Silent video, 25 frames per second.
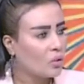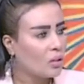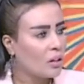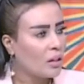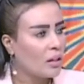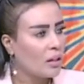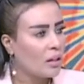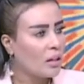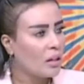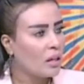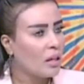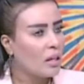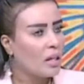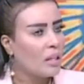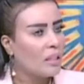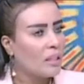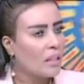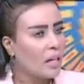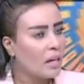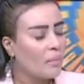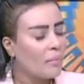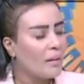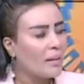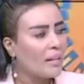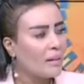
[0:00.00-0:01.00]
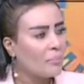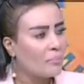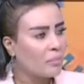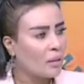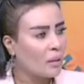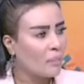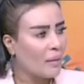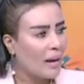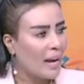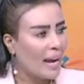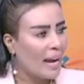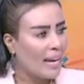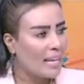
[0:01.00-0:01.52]
اوكي دايما
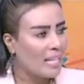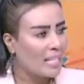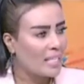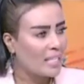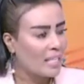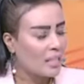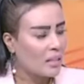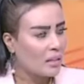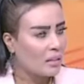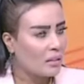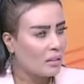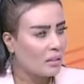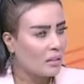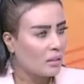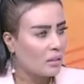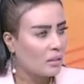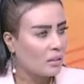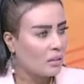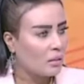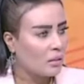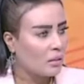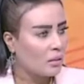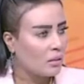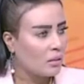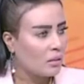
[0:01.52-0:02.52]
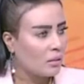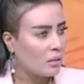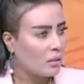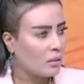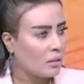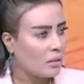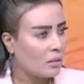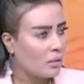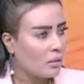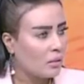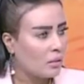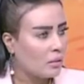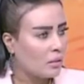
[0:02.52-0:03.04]
بتبقى عايزه آه،
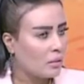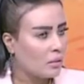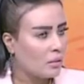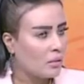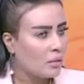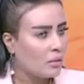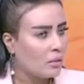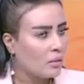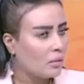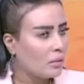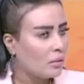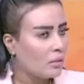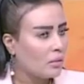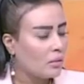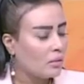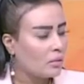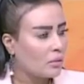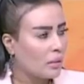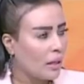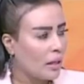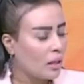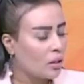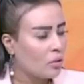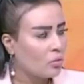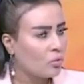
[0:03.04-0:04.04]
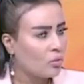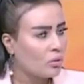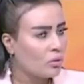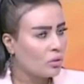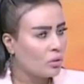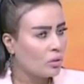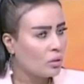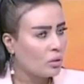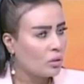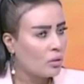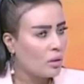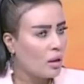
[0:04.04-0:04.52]
آه، تاخد